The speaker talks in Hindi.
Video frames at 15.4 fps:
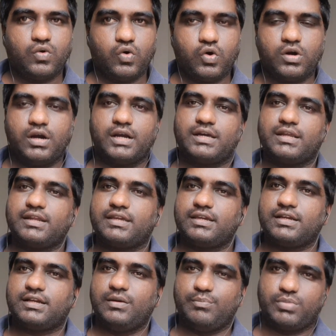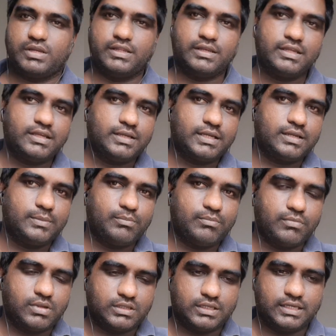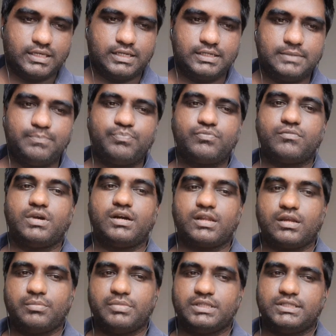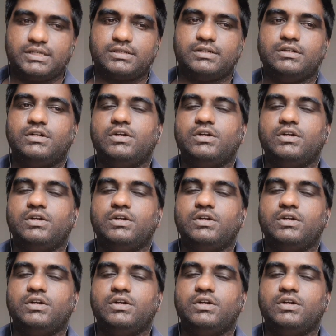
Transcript: होगा करके कंपनी ने बताया है मगर अभी तक